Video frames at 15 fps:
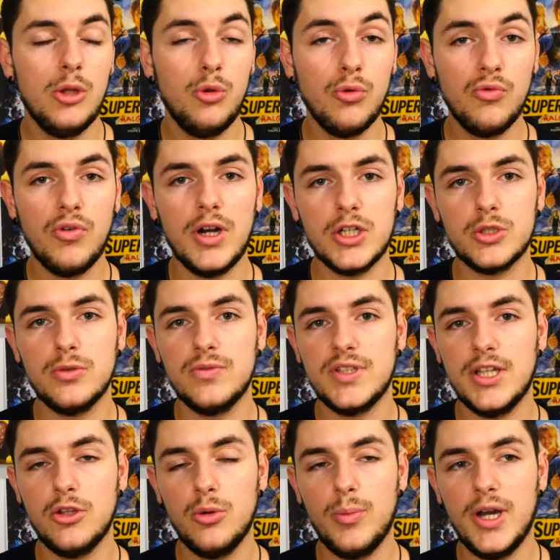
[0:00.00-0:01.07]
Donc voilà, je trouve
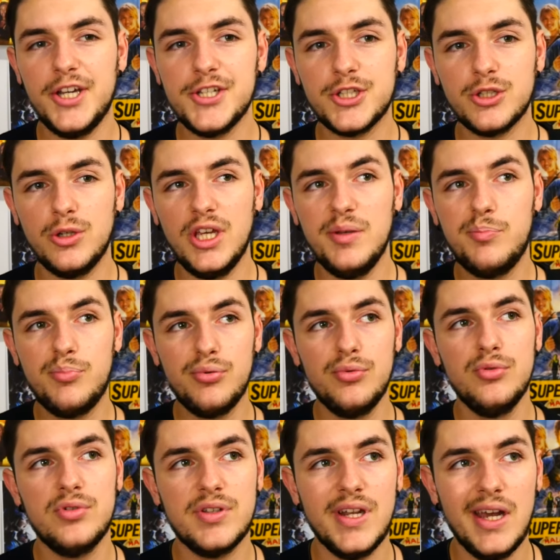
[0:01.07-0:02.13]
ça dommage. Et
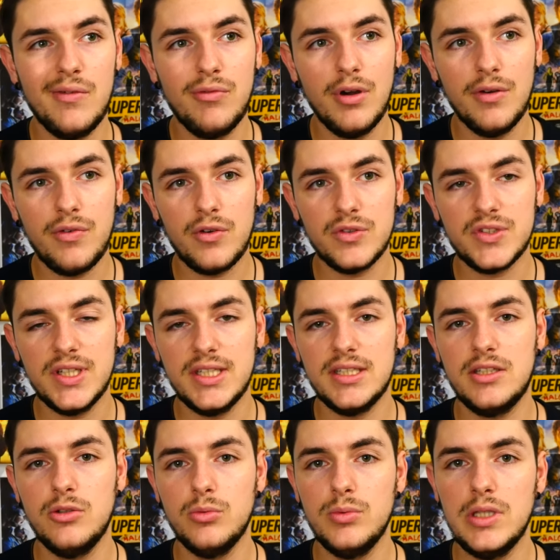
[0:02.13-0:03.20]
plus la voix française
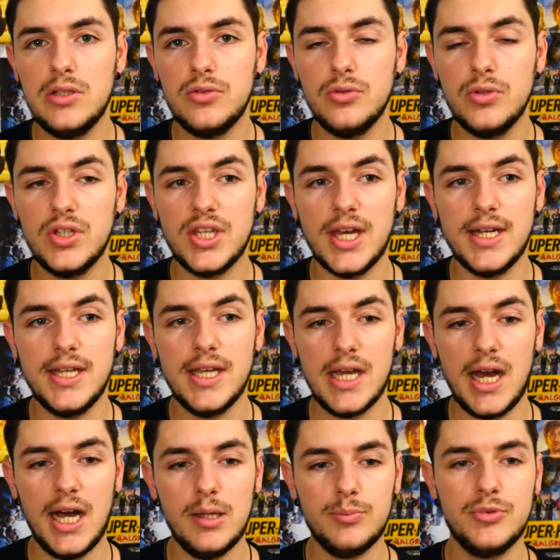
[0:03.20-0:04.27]
qui ont mis dessus qui
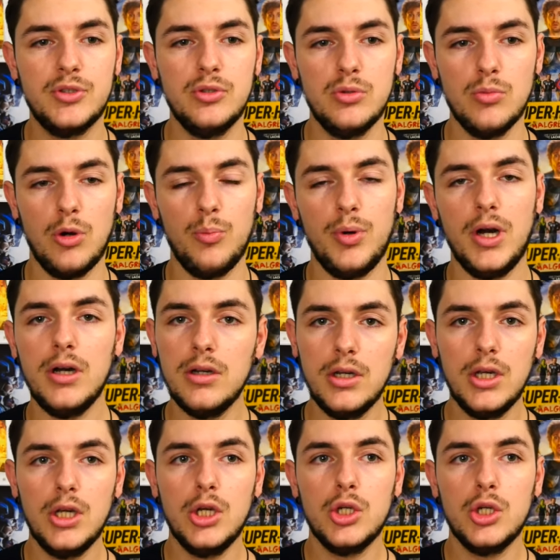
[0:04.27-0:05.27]
allait absolument pas